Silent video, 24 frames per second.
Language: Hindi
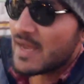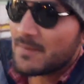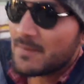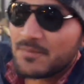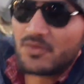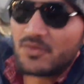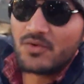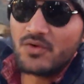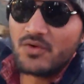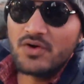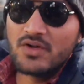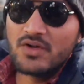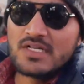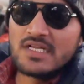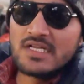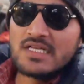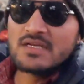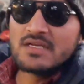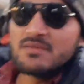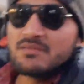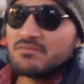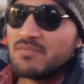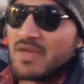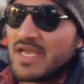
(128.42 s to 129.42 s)
आपको
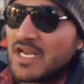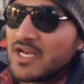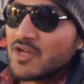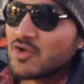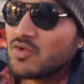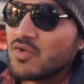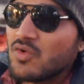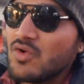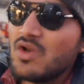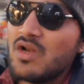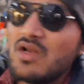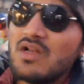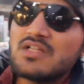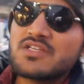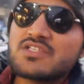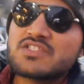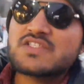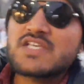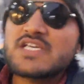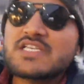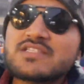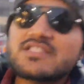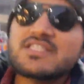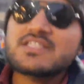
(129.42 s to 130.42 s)
बिल्कुल
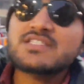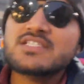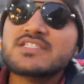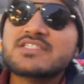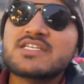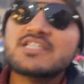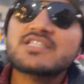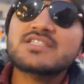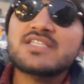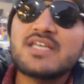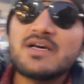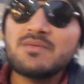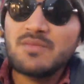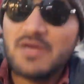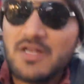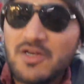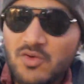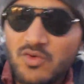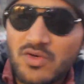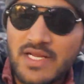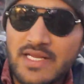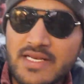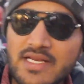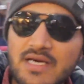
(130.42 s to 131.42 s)
सस्ते से सस्ता
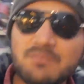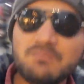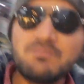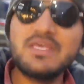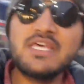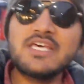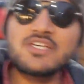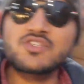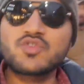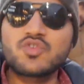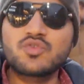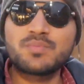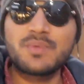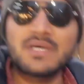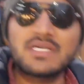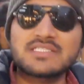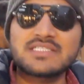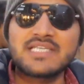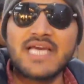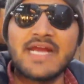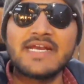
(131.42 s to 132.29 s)
बिल्कुल है ना बीस रुपये से